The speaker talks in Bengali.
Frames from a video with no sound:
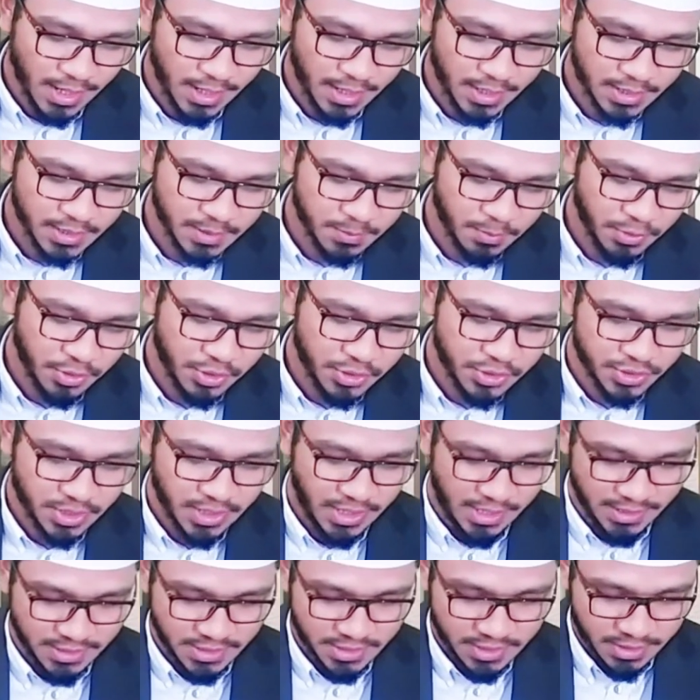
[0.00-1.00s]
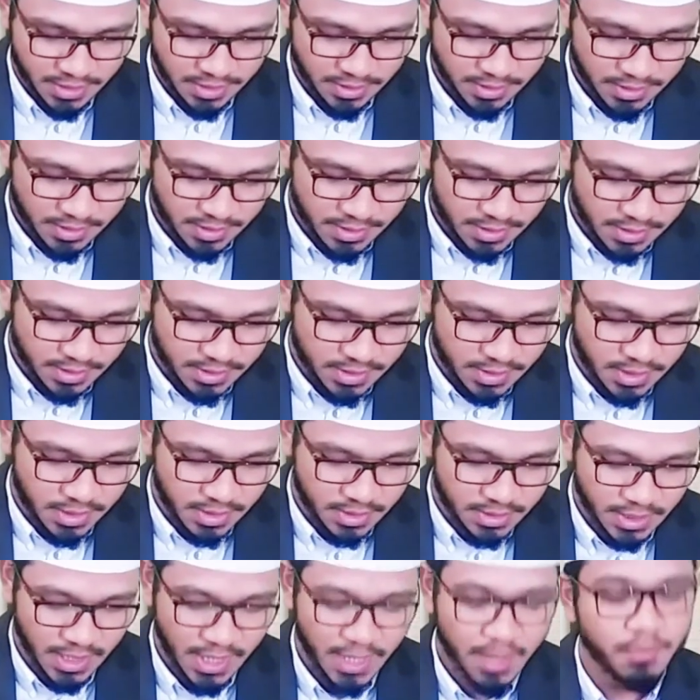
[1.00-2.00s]
আরেকটি পরিচয় আছে
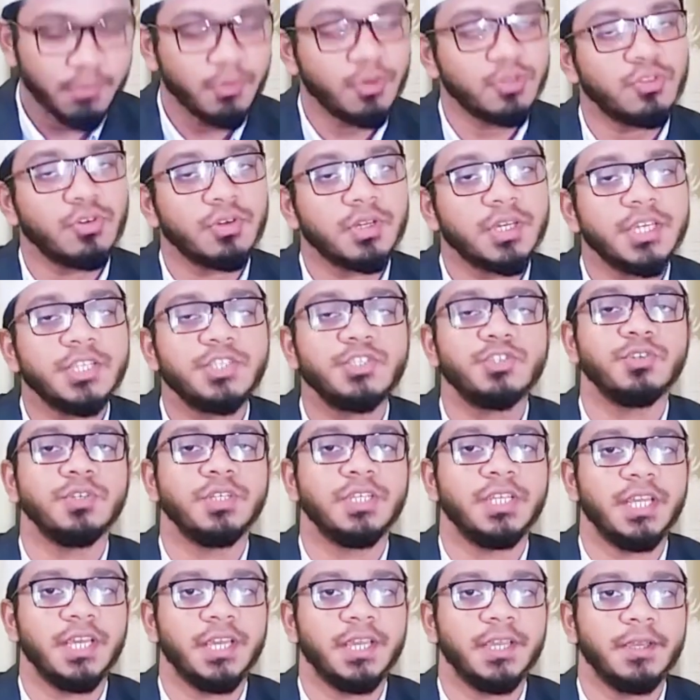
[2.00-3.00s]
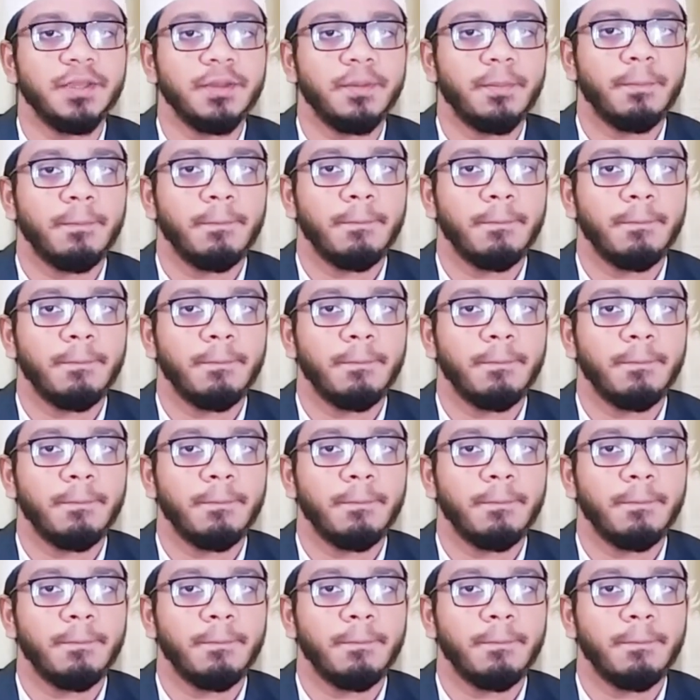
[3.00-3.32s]
যে তার মতো কিছুই নেই